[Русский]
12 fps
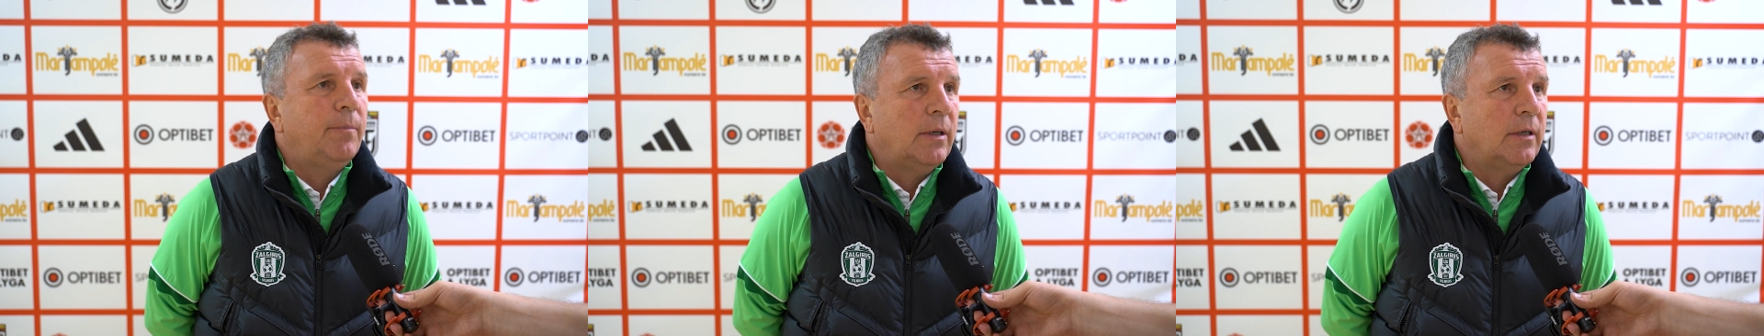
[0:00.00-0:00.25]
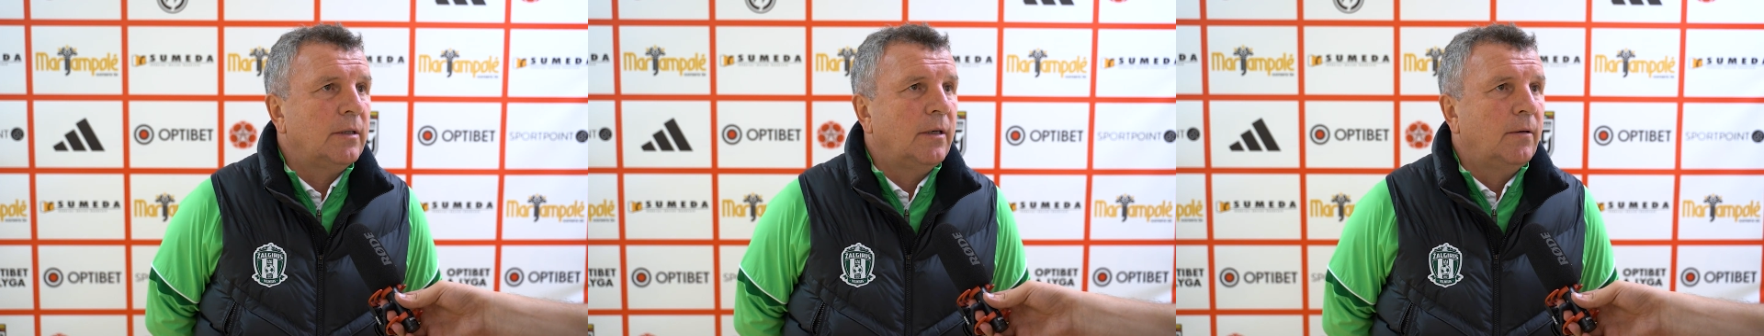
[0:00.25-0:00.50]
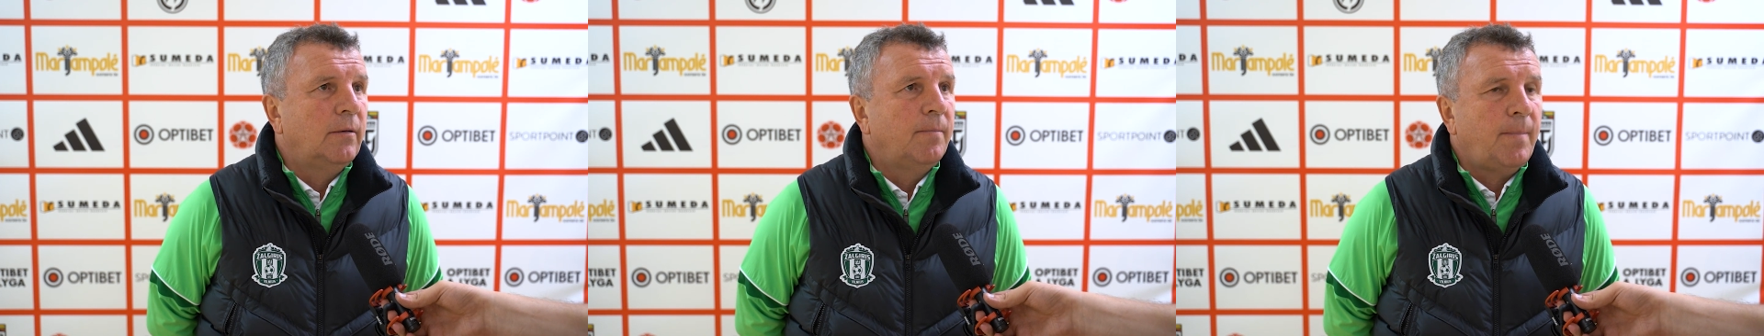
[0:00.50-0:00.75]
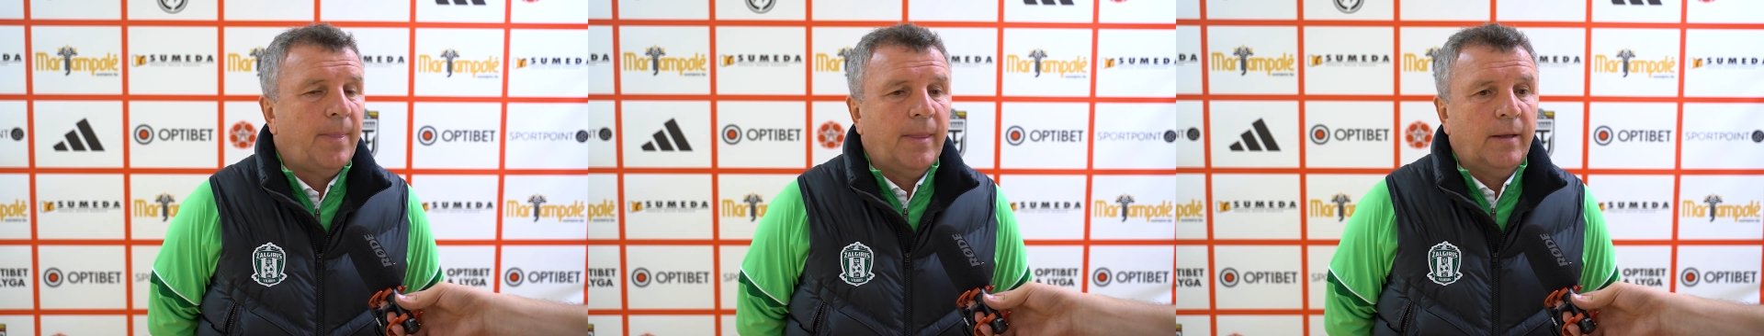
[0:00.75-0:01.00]
показал
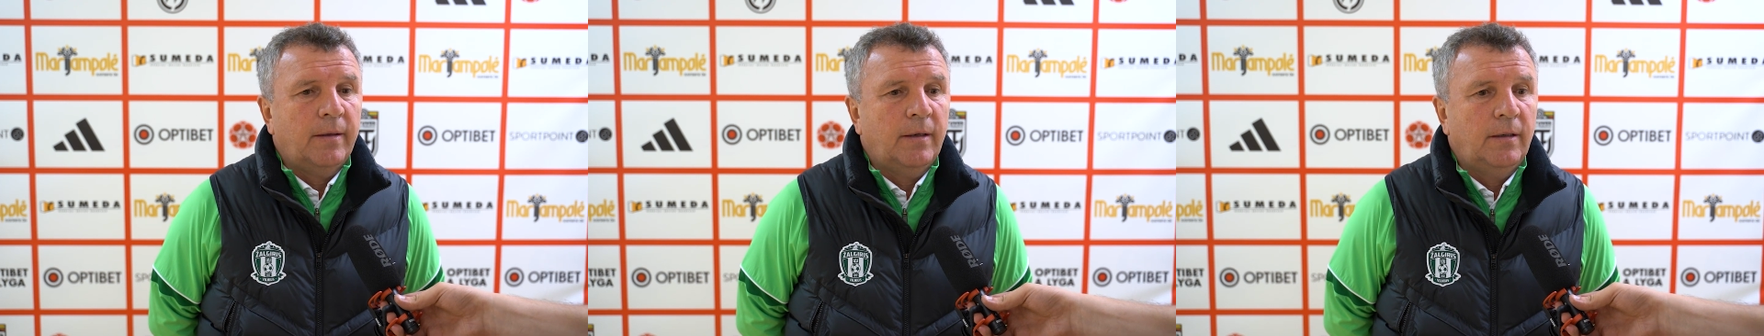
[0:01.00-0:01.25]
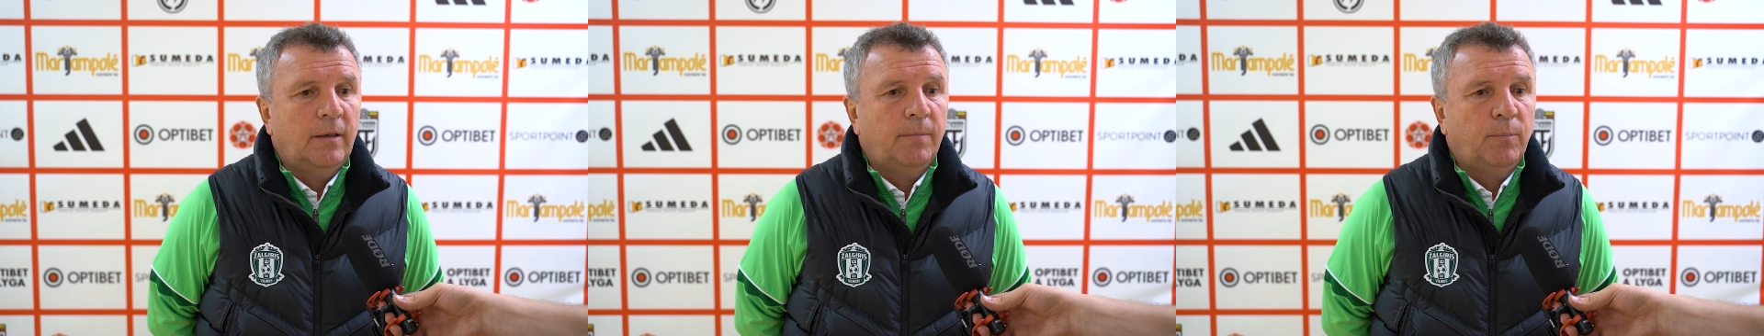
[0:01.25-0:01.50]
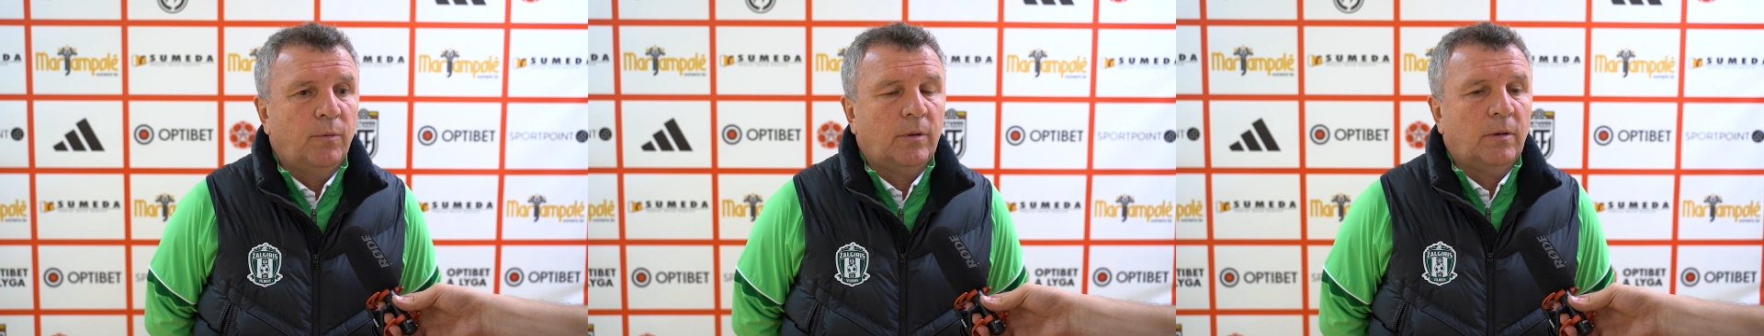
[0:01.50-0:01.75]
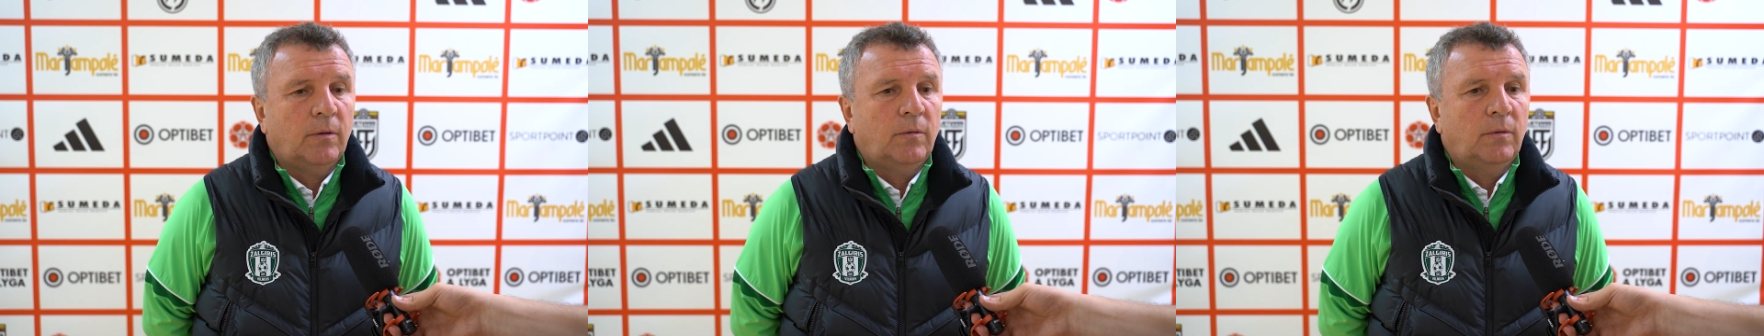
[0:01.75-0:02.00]
да, напор
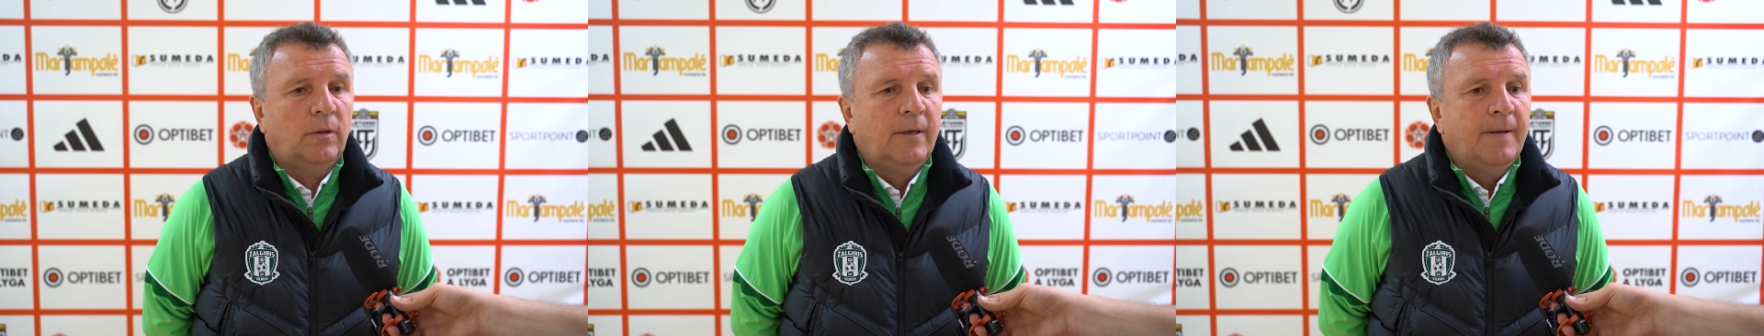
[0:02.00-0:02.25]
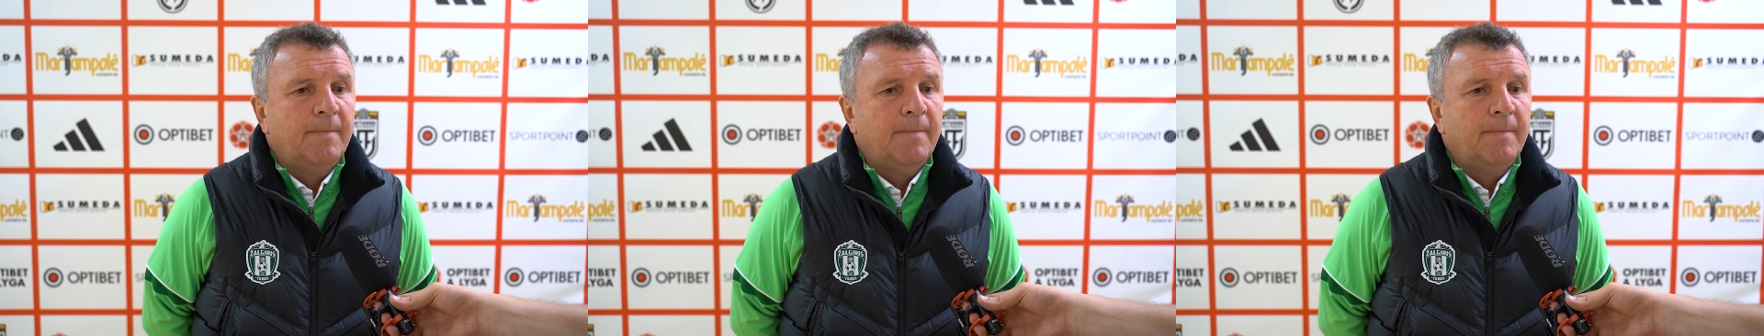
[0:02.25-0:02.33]
такой.